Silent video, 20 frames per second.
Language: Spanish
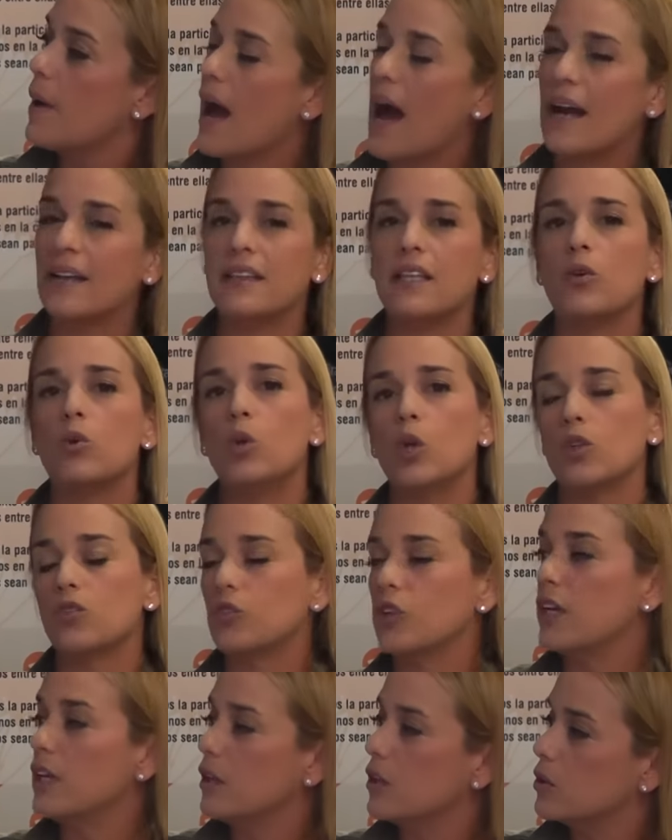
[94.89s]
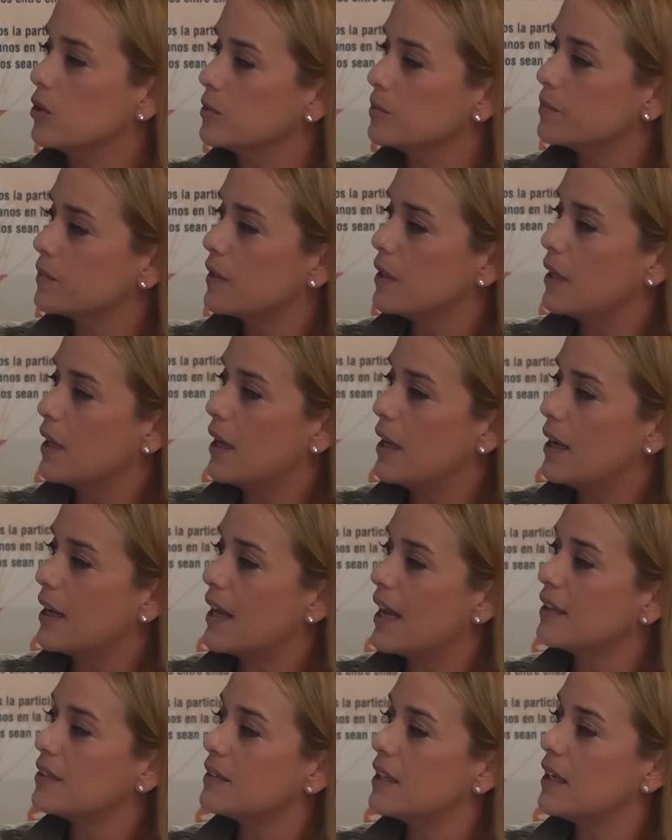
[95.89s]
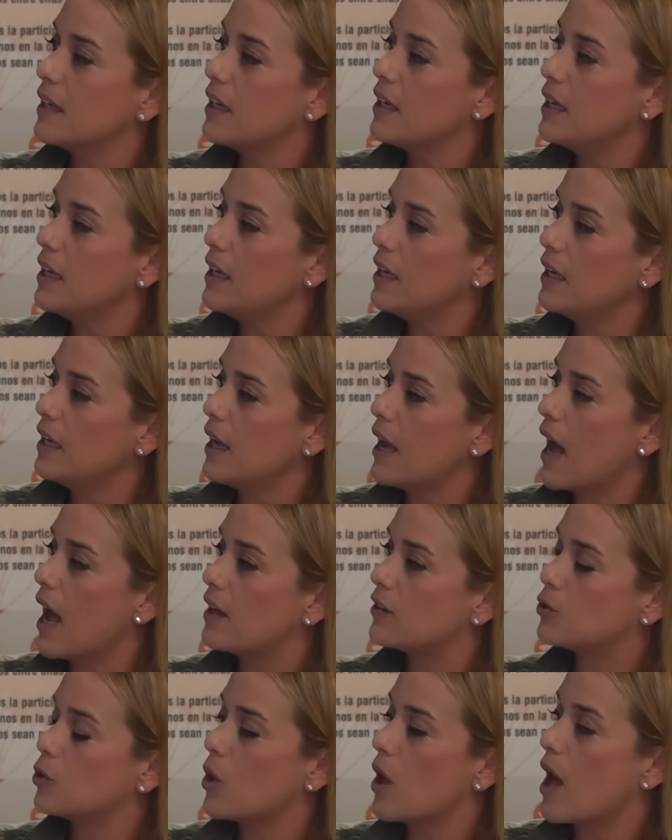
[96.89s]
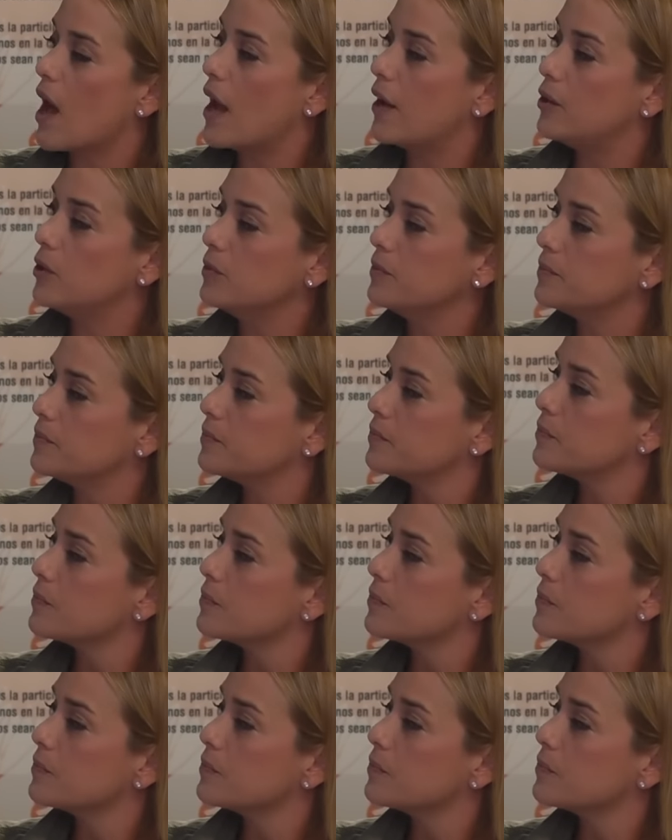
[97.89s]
artículo 5, restringir al ciudadano